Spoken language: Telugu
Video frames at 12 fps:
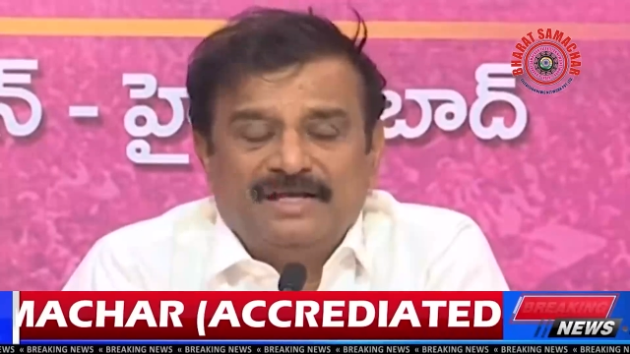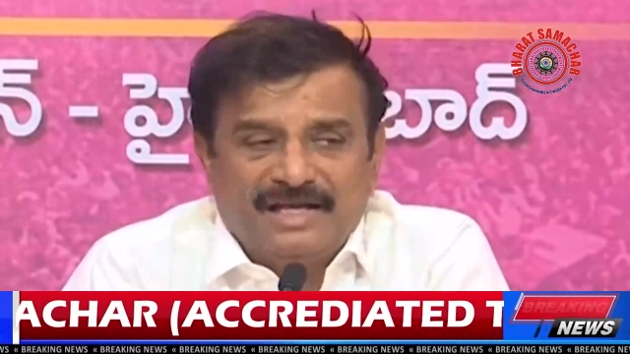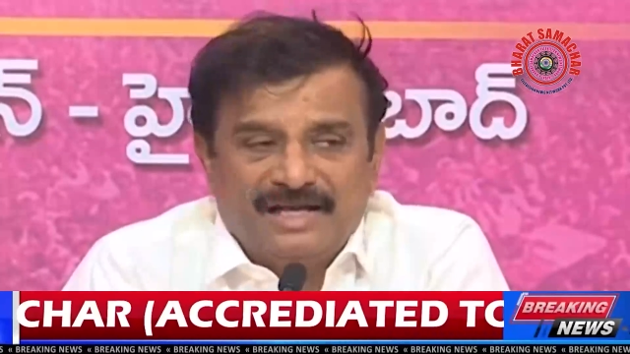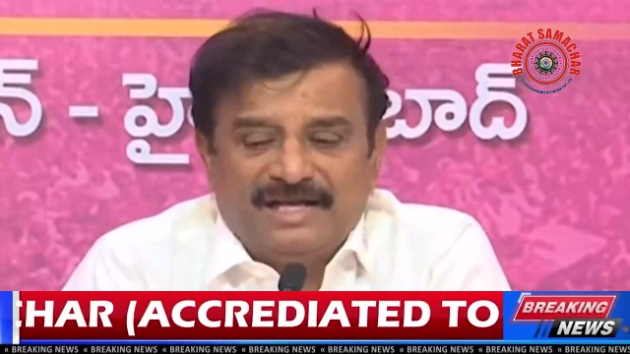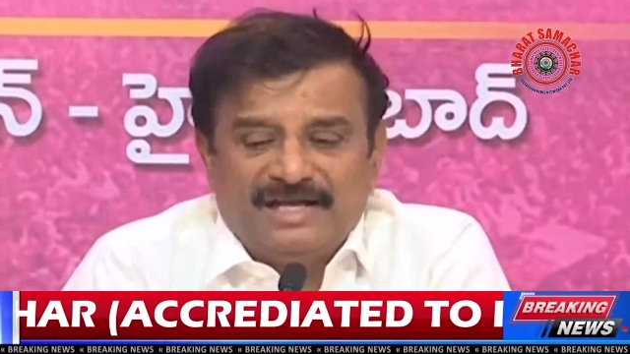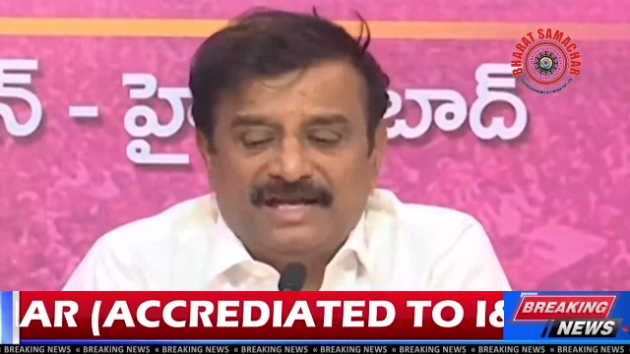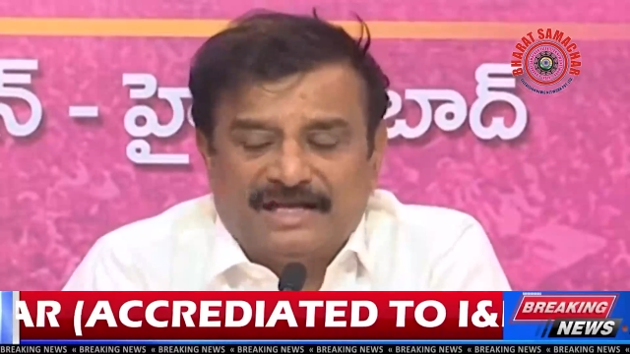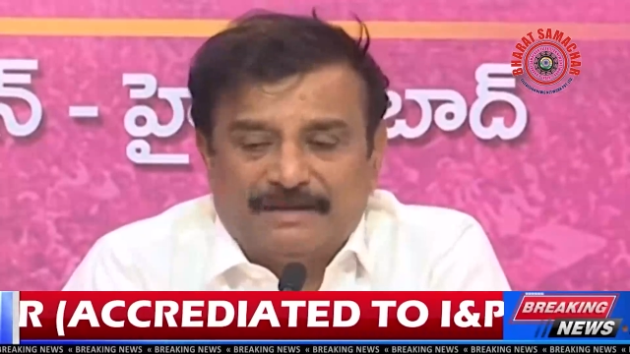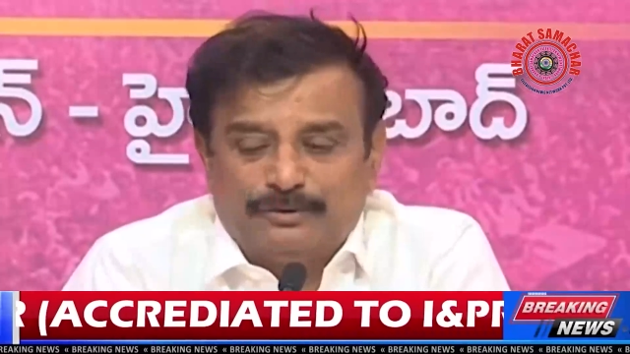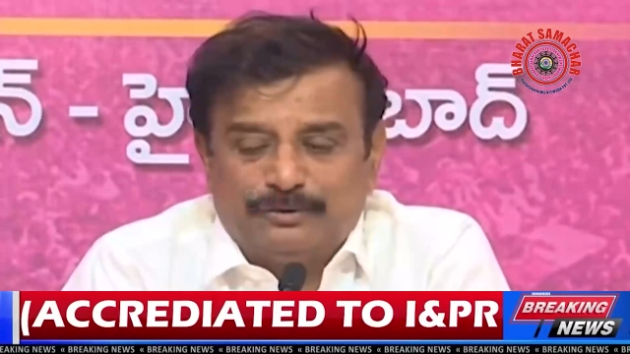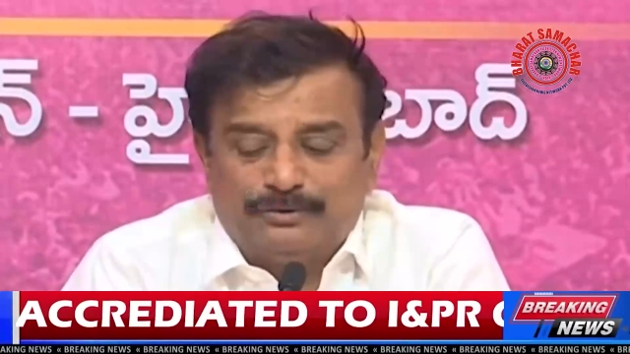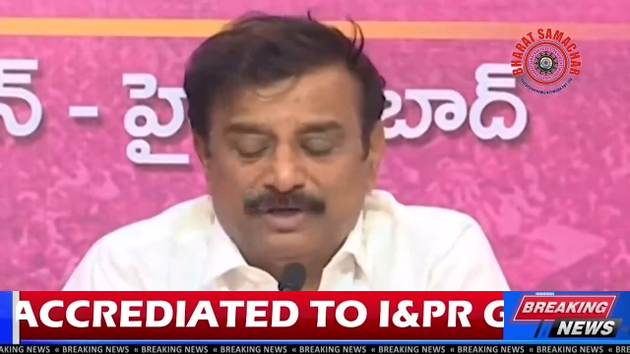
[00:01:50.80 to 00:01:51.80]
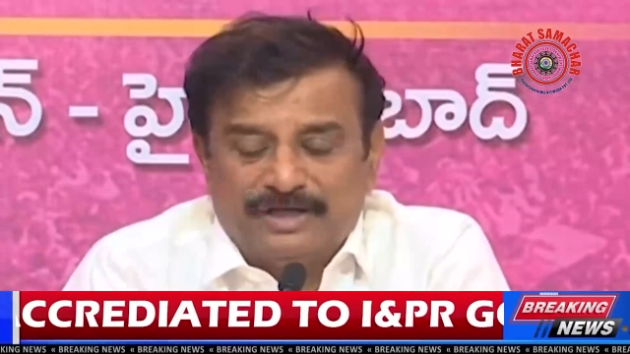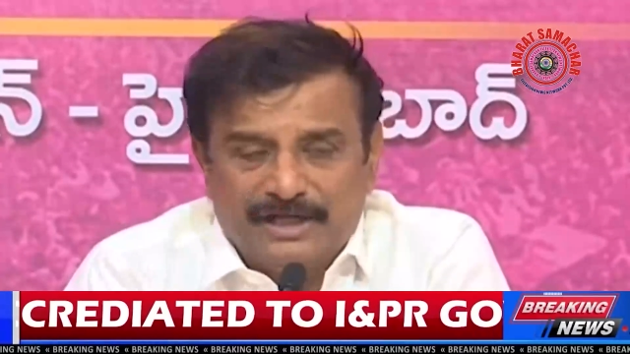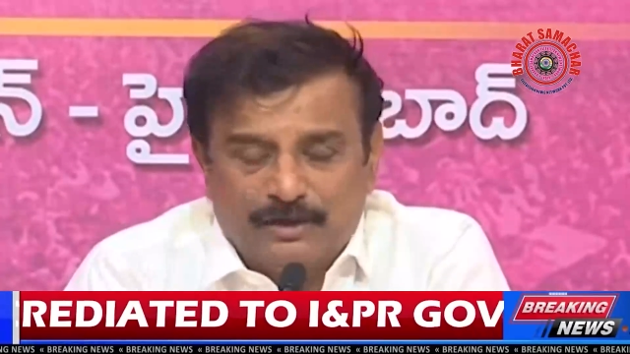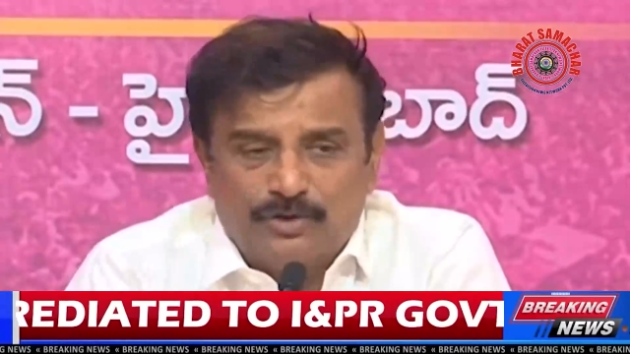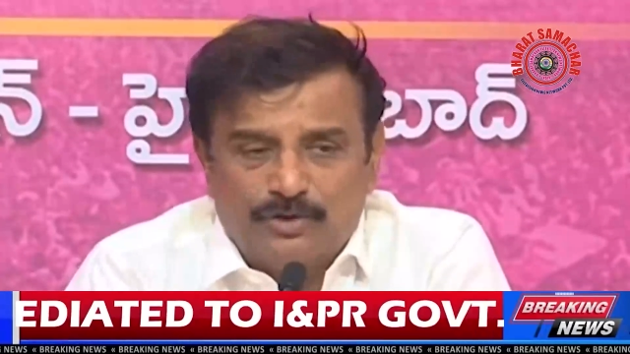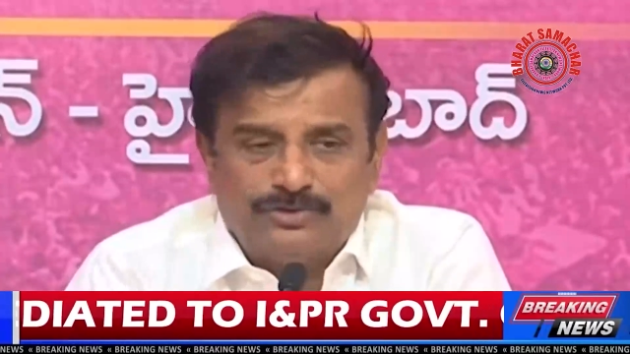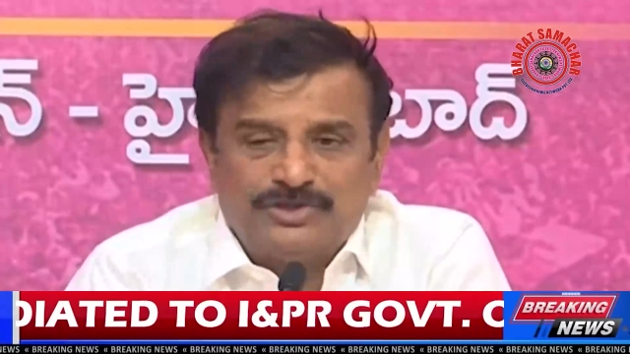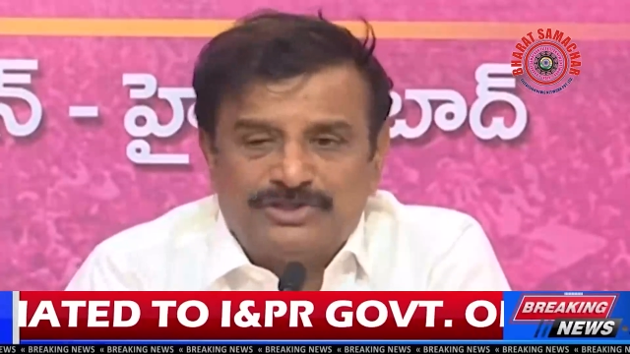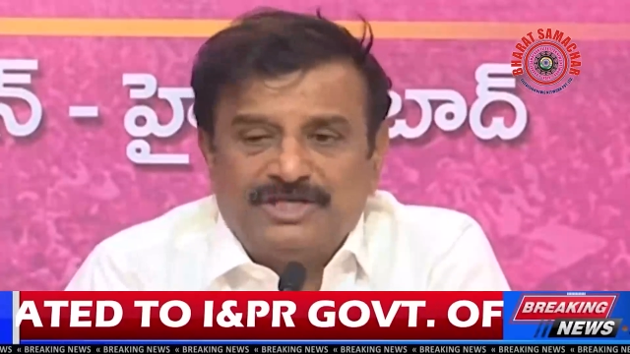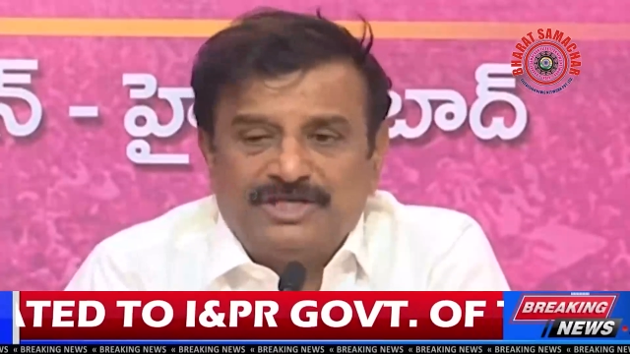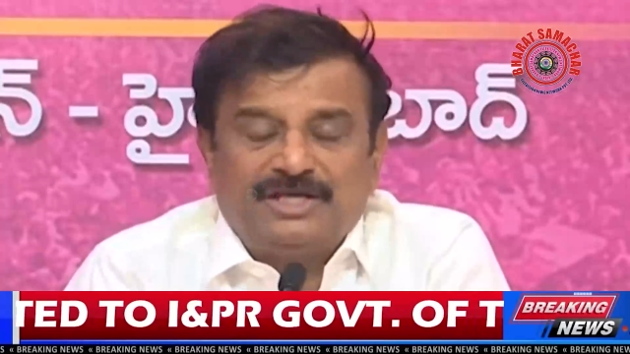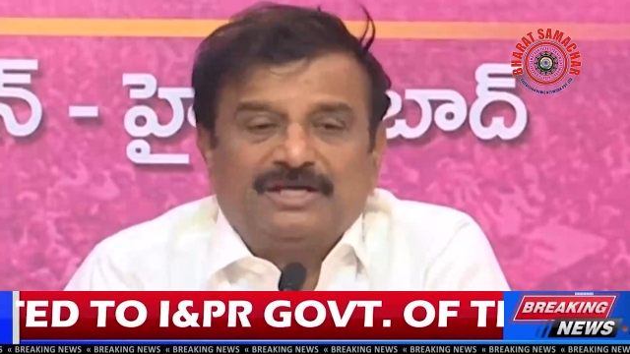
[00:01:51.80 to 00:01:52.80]
నీళ్లు వేయలేకపోతుండే ఈ రోజు
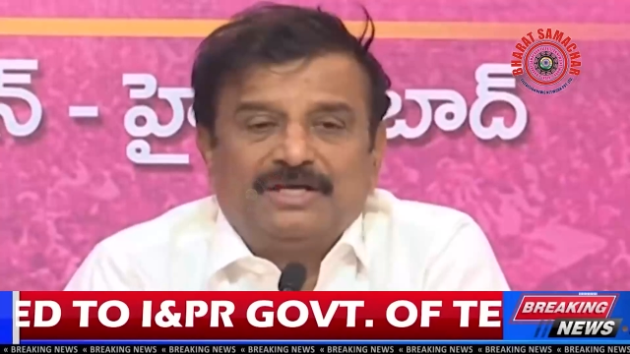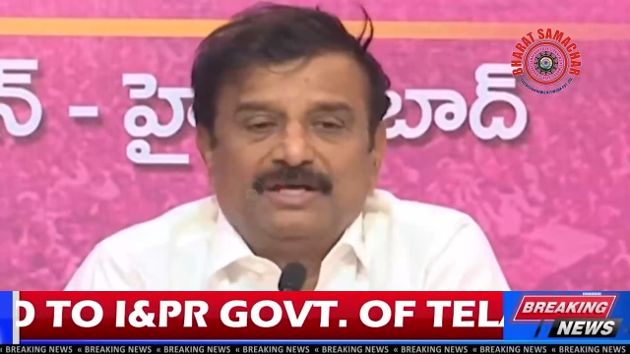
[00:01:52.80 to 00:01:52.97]
వచ్చి